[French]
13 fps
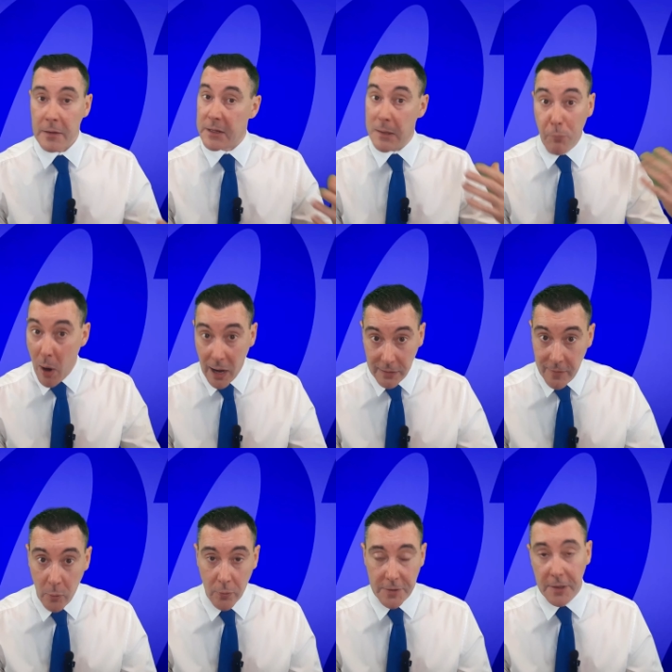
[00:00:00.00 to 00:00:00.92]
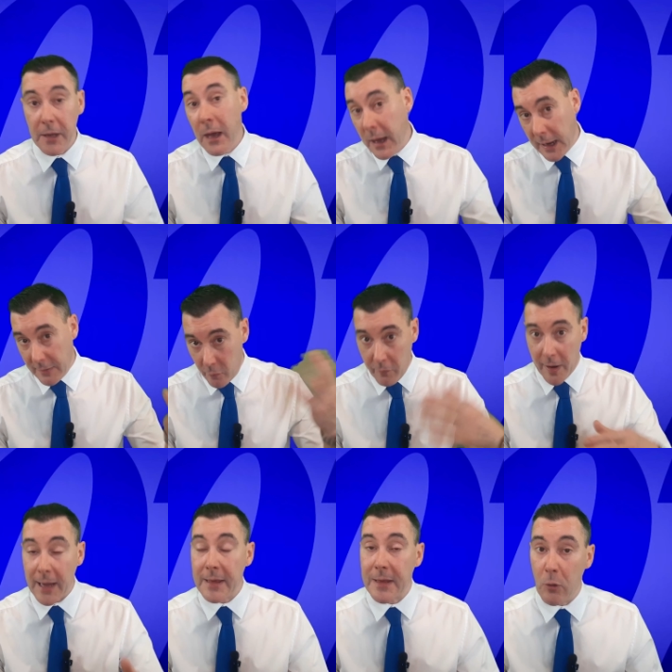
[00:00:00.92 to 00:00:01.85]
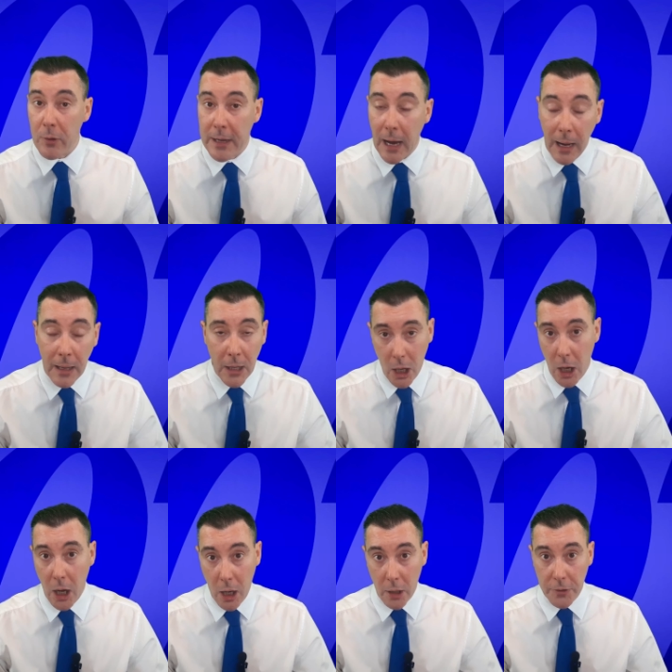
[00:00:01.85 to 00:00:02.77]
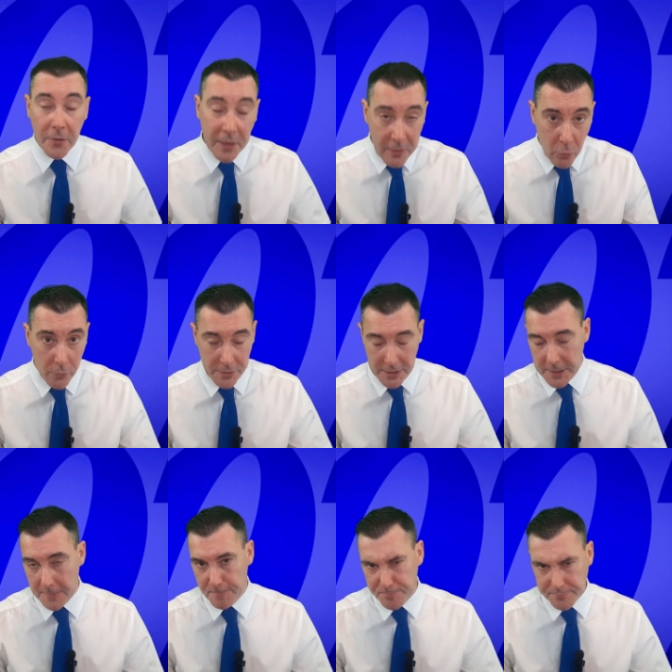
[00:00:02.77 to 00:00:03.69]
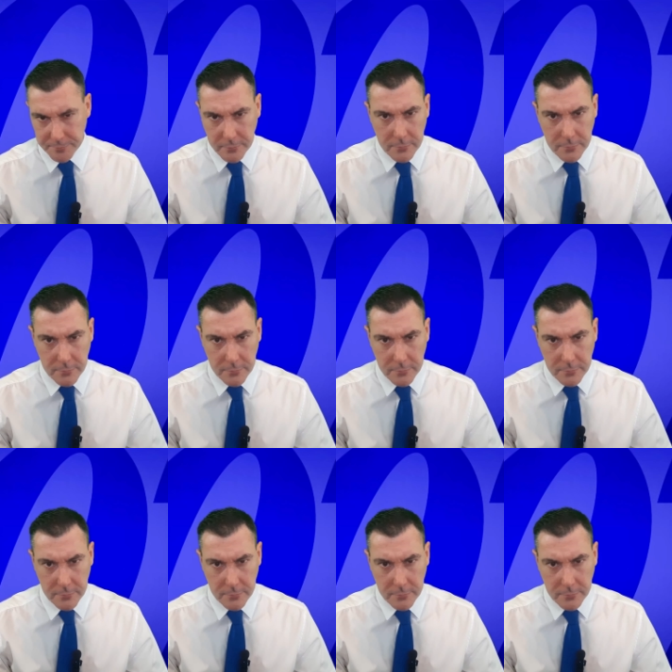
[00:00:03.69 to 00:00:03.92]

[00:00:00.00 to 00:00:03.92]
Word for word: Ce qui peut arriver aussi, et vous verrez que c'est le cas euh, dans cette chronique.